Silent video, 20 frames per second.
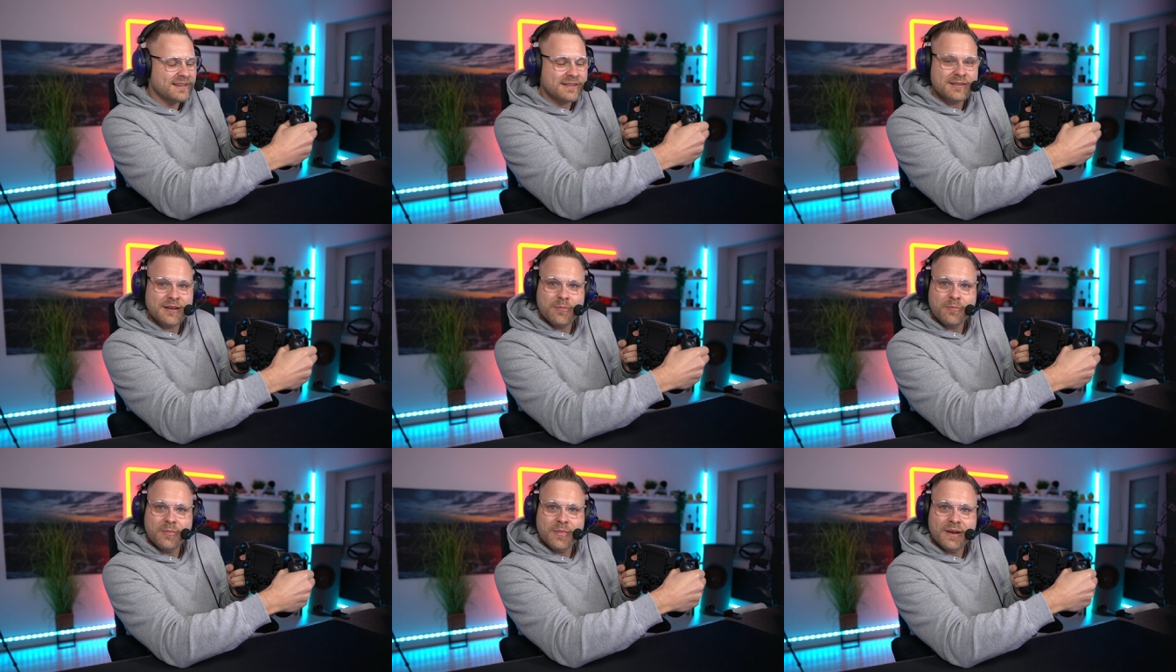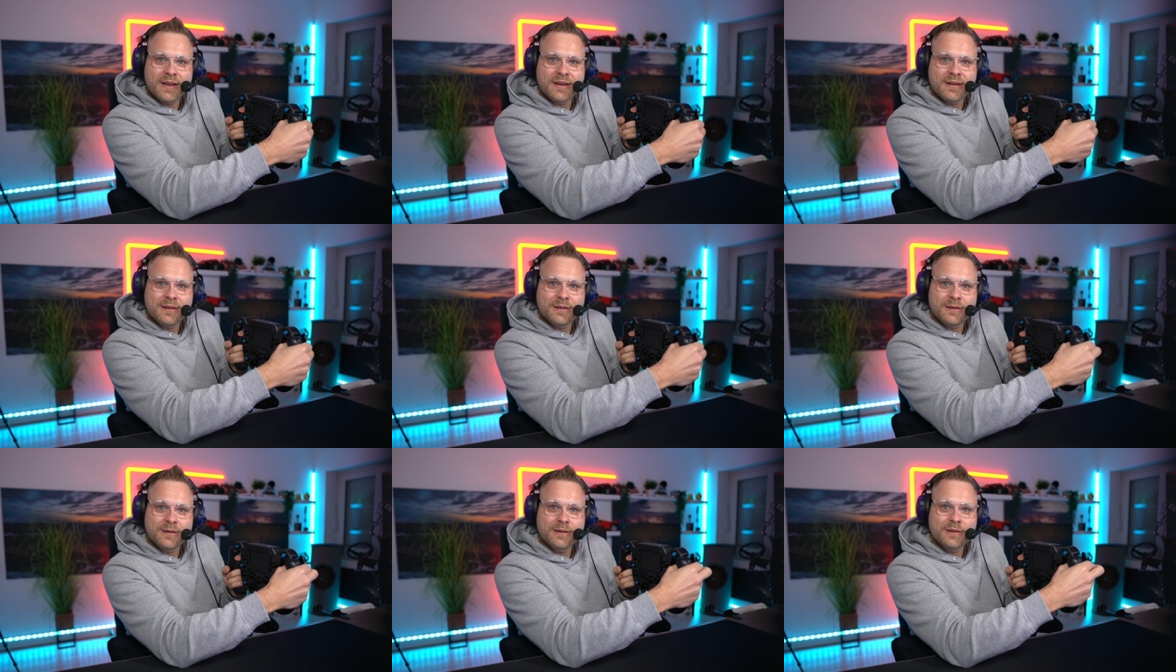Ich habe
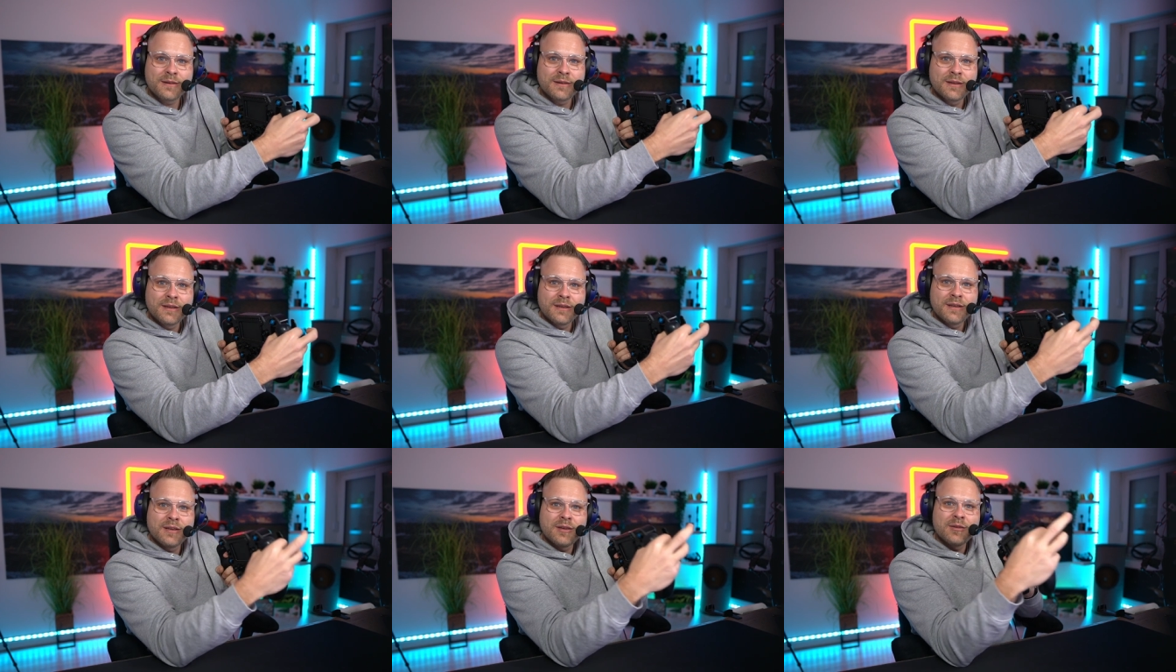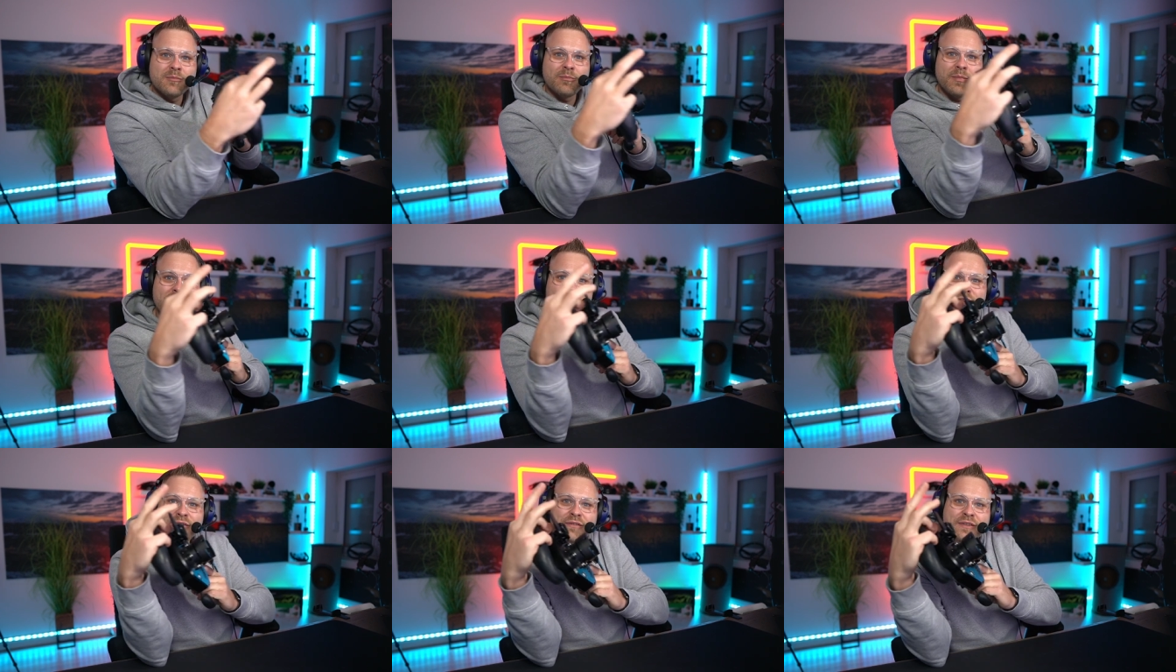meine,
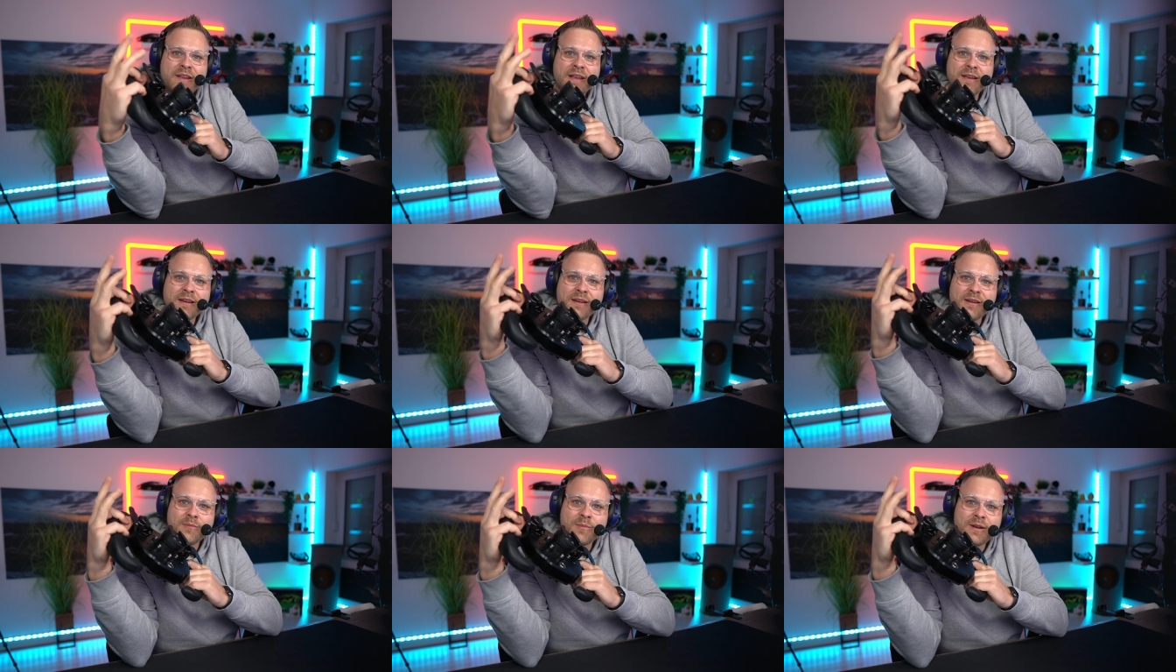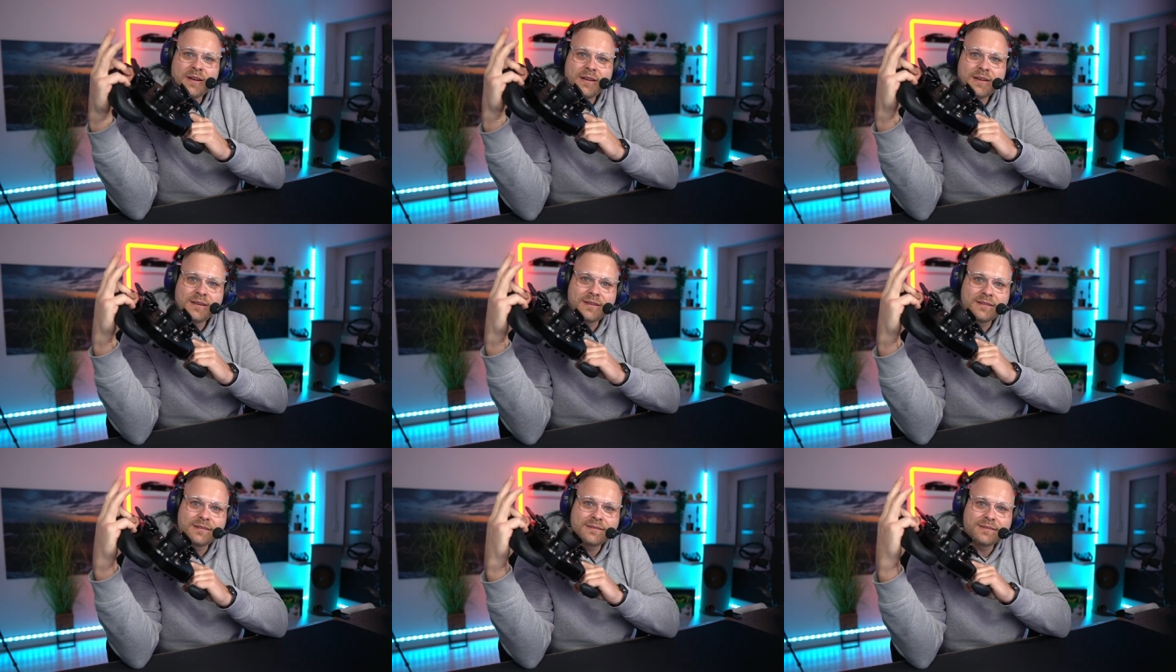meine Finger
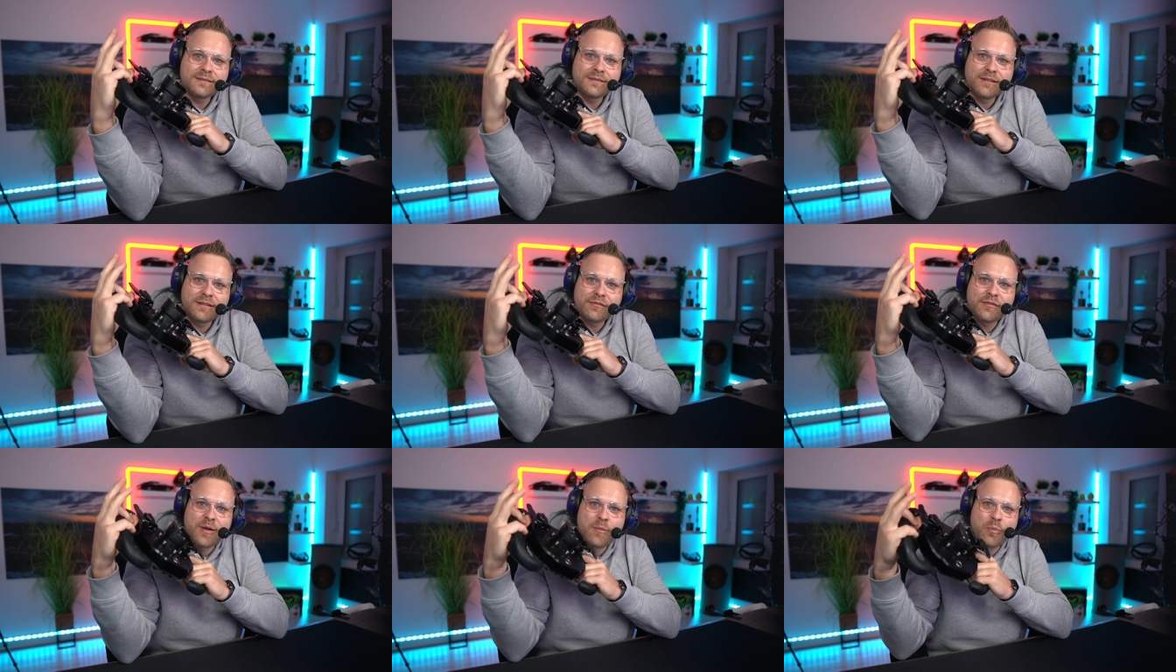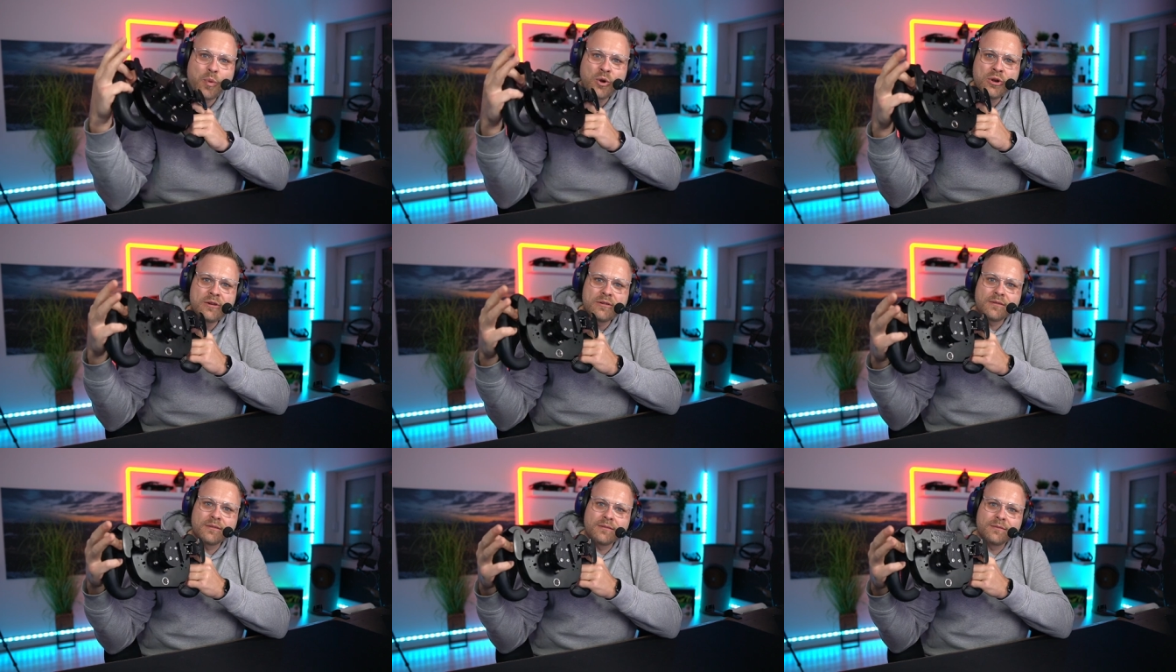immer
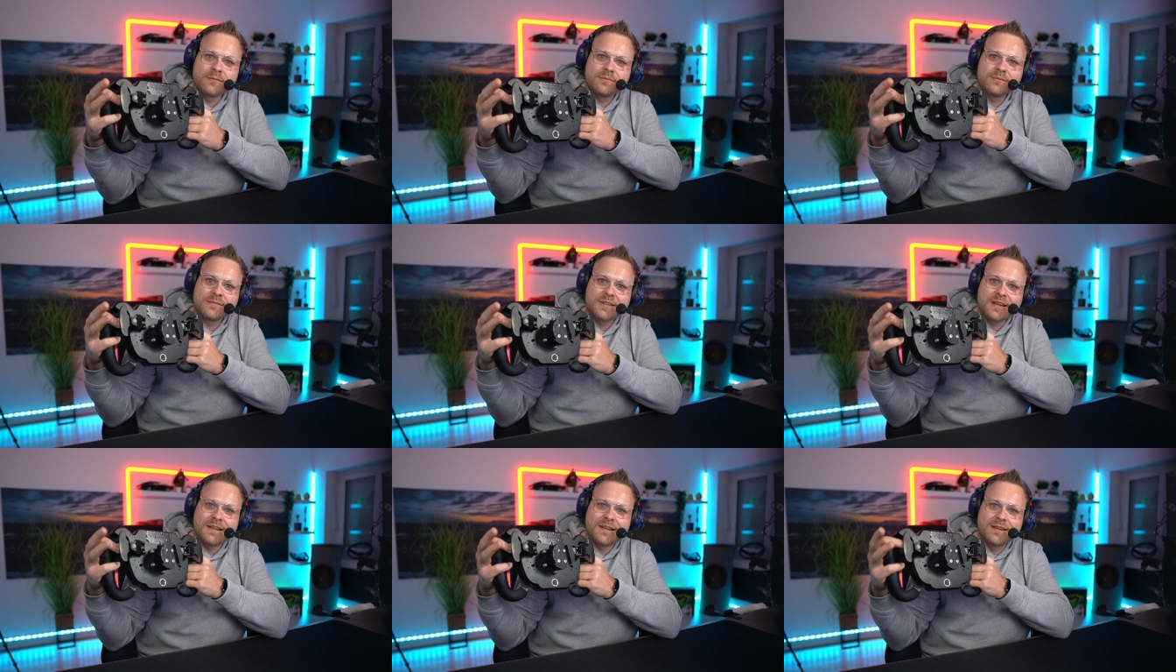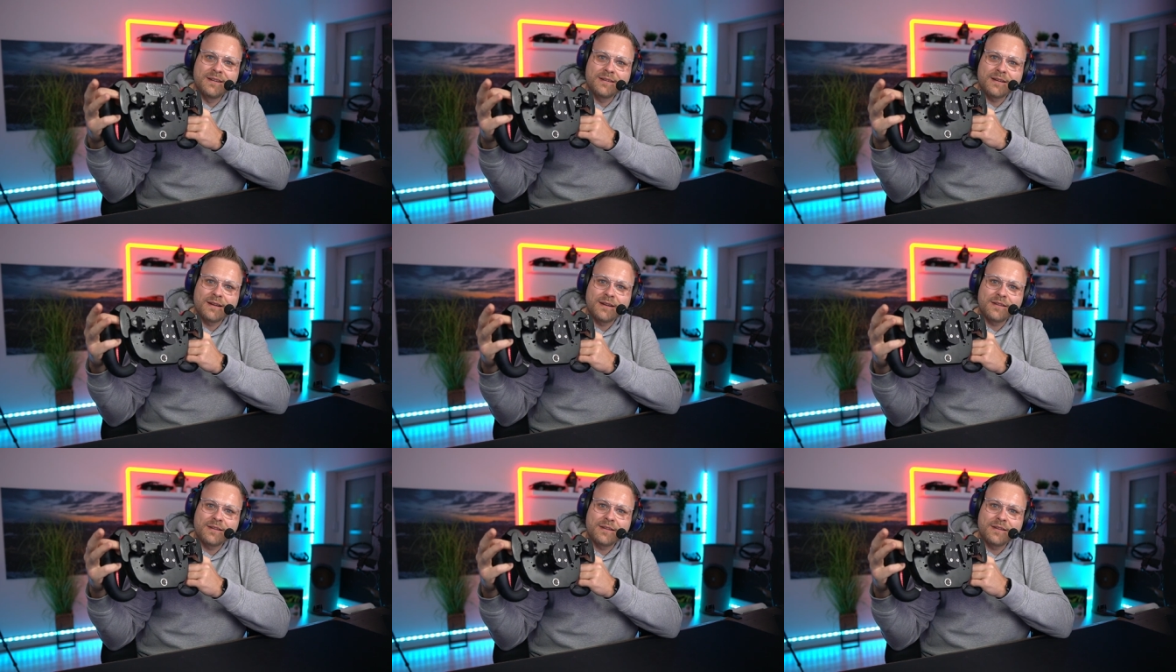verbunden dahinter.